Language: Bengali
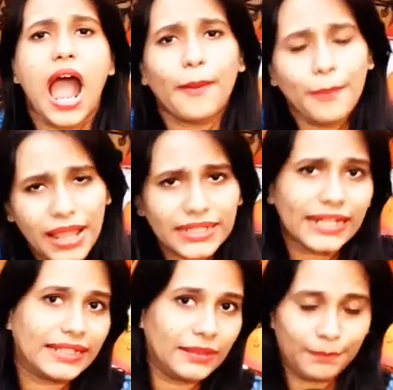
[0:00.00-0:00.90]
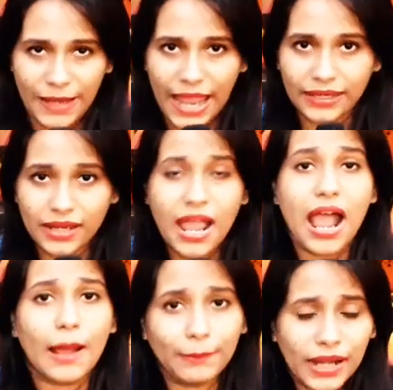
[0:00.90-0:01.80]
আপনাদের কি প্ল্যান
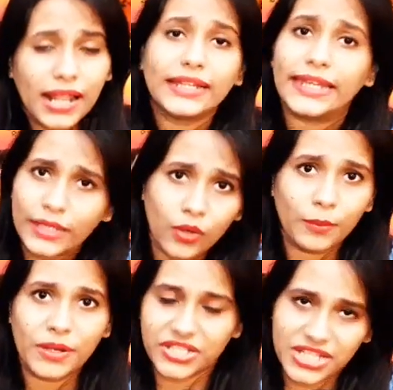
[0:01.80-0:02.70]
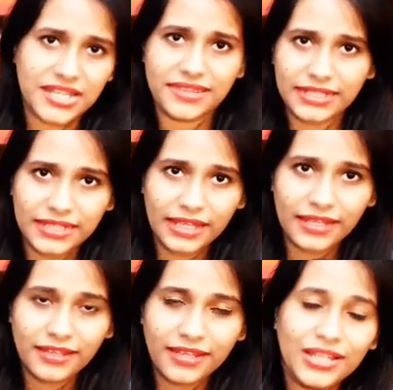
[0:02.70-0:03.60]
আপনারা কি করবেন শেষ দিনে
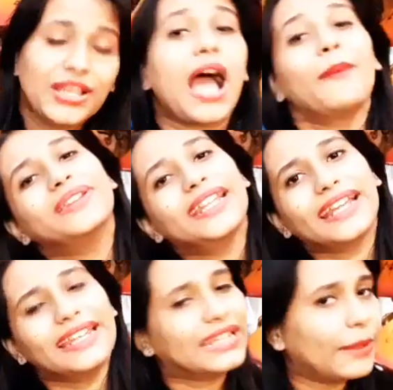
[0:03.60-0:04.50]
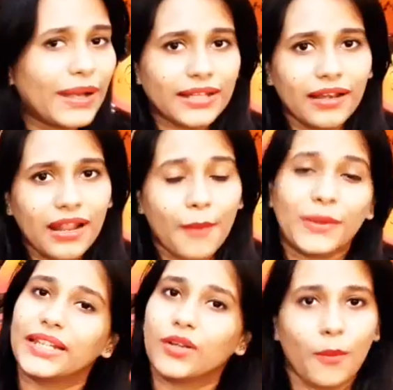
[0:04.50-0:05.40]
আমাদেরকে লিখে পাঠান
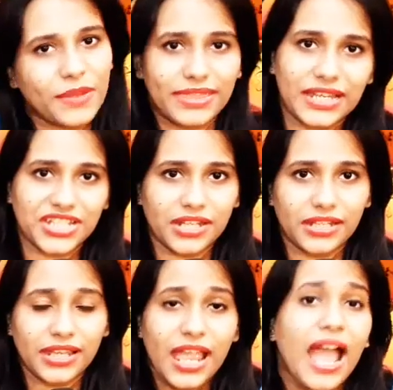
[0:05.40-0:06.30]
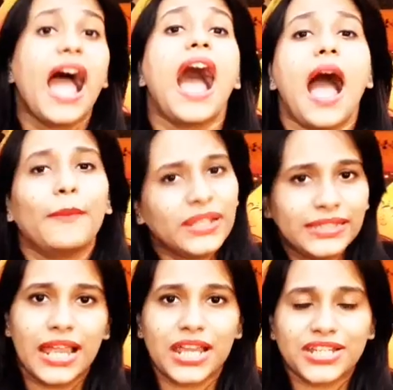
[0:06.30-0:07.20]
আমাদের কমেন্ট সেকশানে আমি
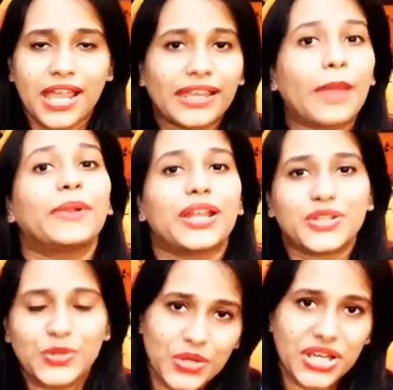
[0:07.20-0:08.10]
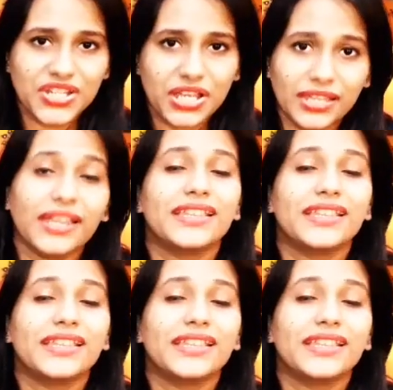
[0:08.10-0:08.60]
তিয়াশা ক্যামেরায় সুজয়ের সাথে